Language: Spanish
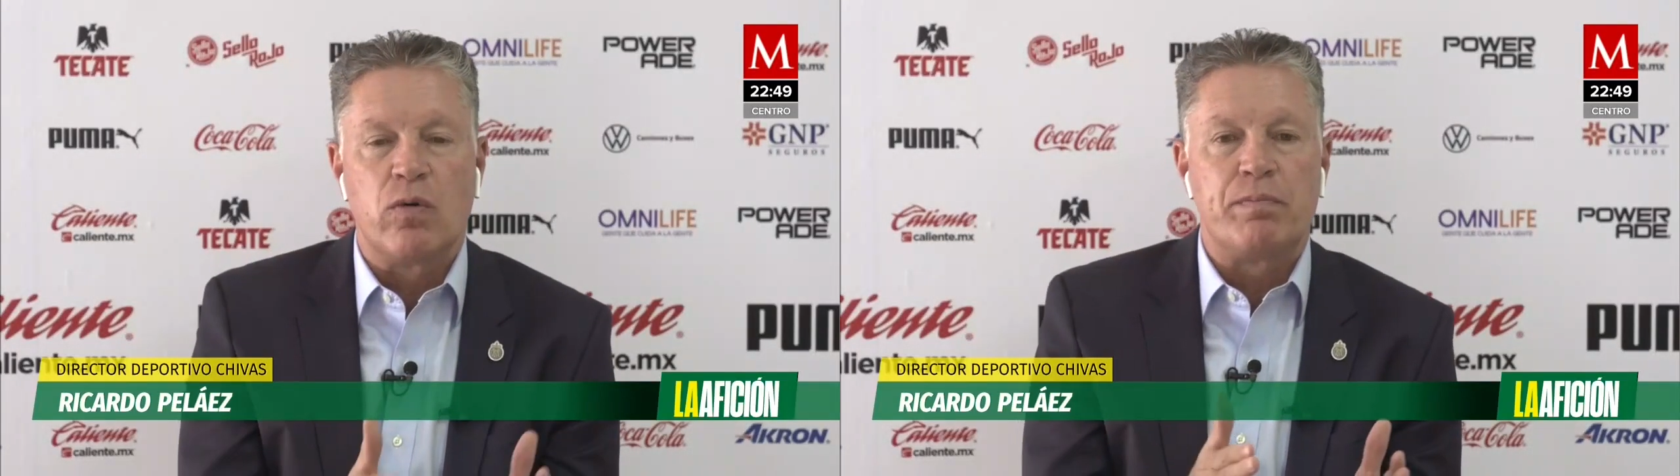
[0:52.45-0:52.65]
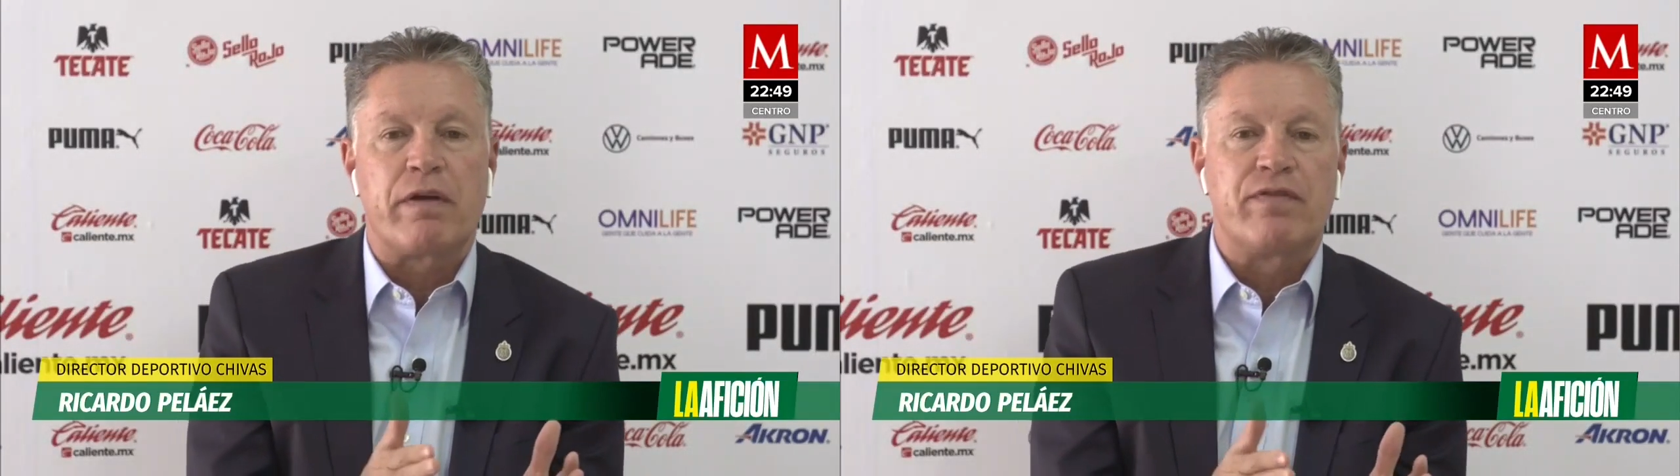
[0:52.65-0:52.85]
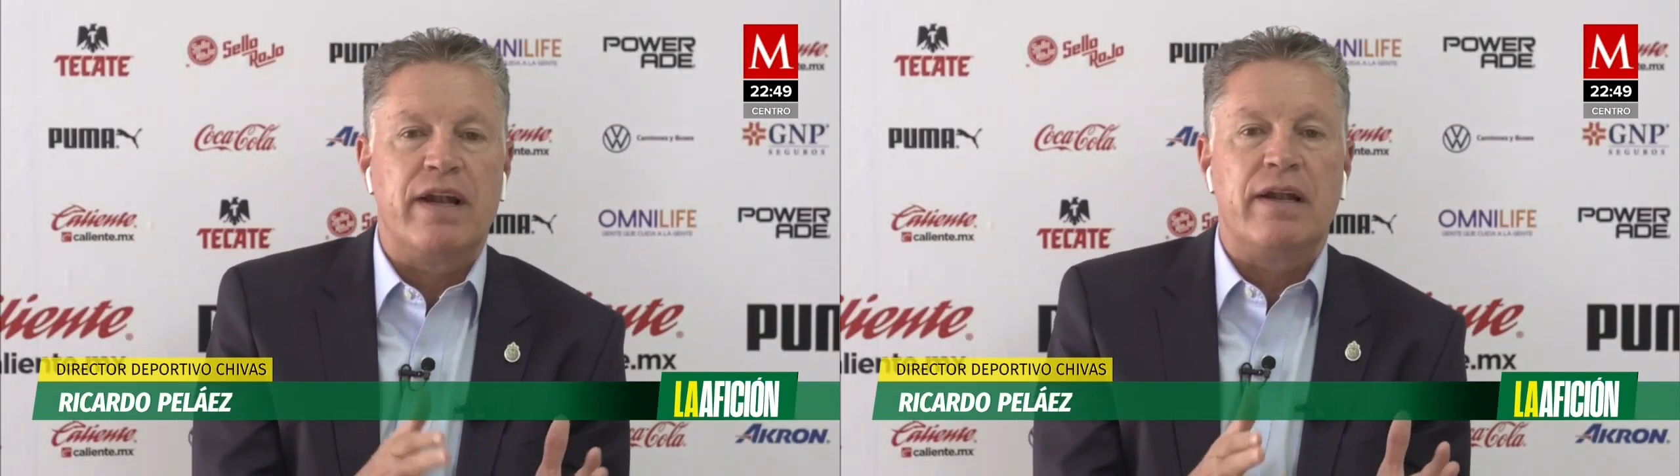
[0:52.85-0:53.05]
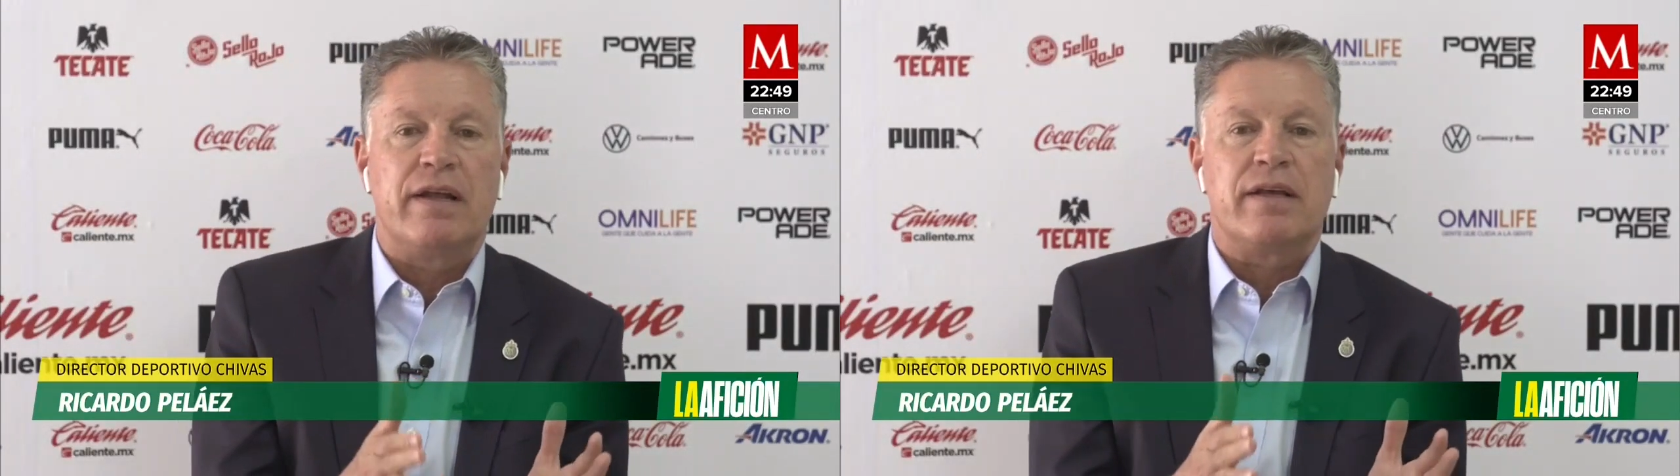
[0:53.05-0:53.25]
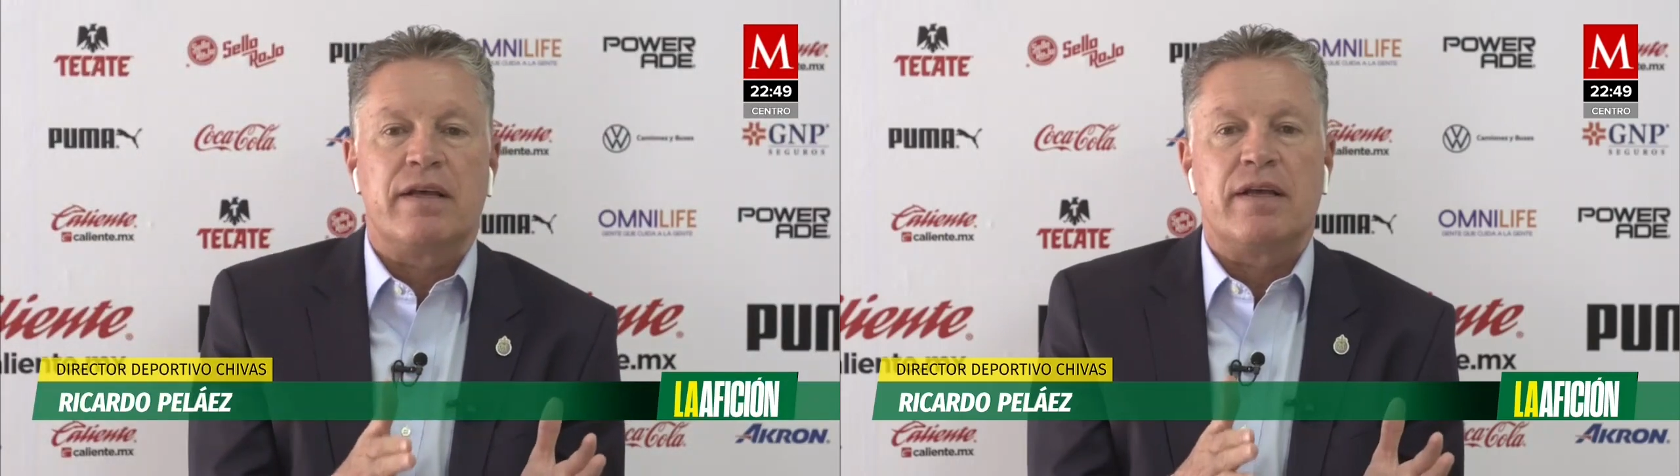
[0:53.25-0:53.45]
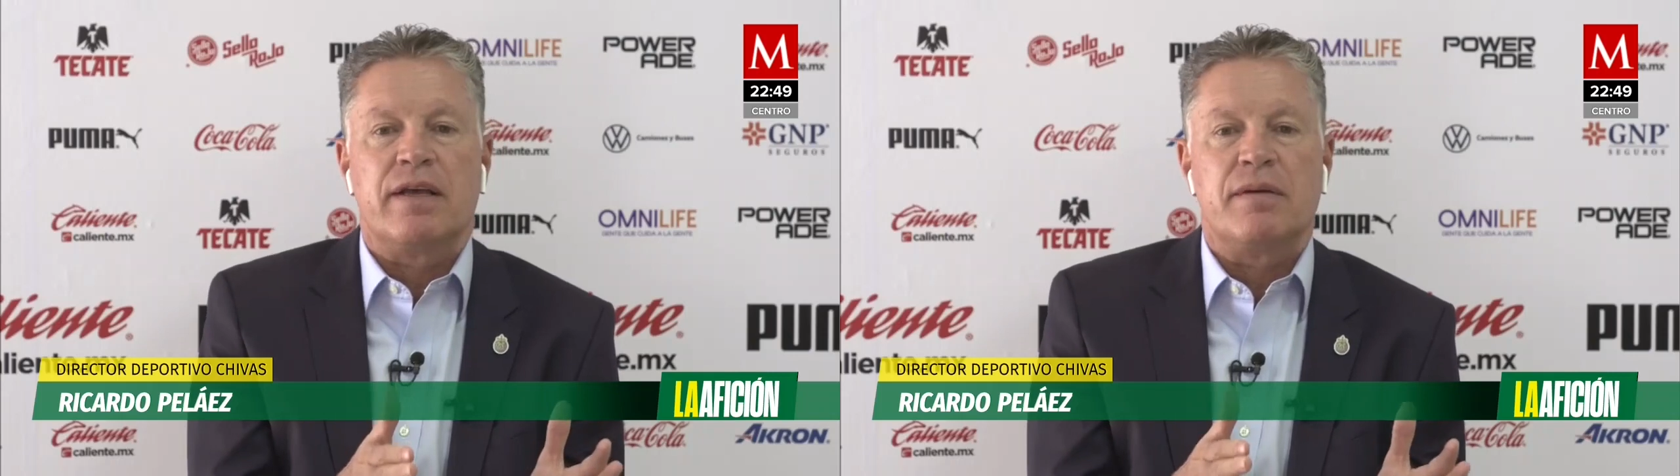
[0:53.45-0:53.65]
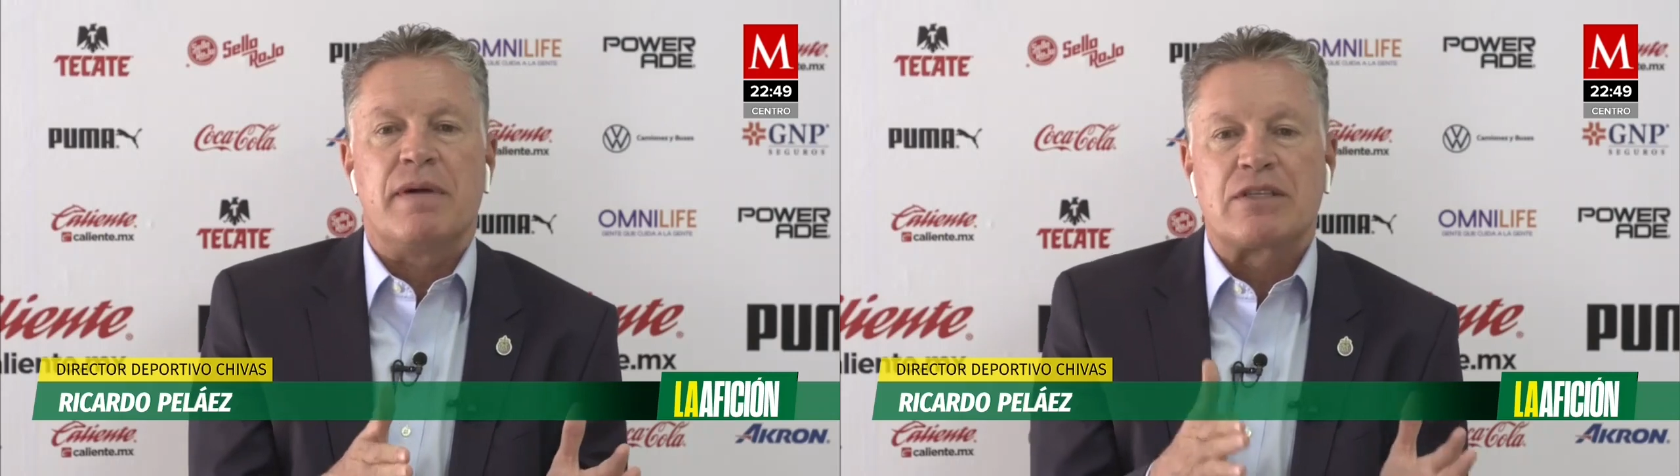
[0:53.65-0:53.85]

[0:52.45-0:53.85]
con un perfil eh,